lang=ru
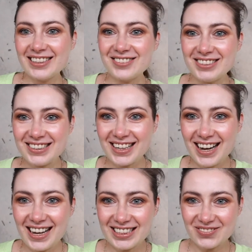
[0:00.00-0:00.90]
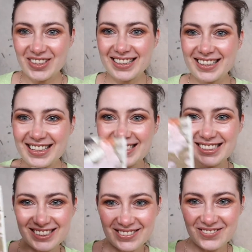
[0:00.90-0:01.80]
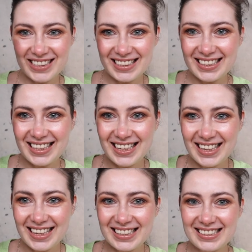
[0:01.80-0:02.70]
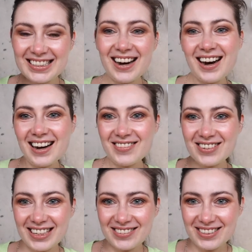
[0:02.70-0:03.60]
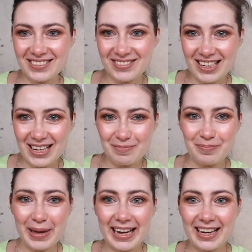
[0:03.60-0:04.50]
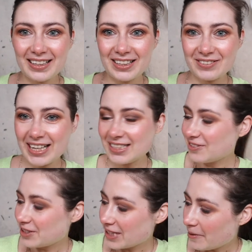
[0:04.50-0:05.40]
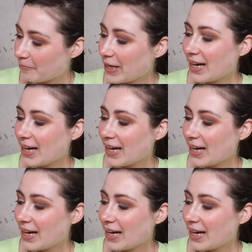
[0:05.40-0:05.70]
Друзья, смотрите, что у меня есть! Ура, ура, ура! Penny and Grace, Друзья!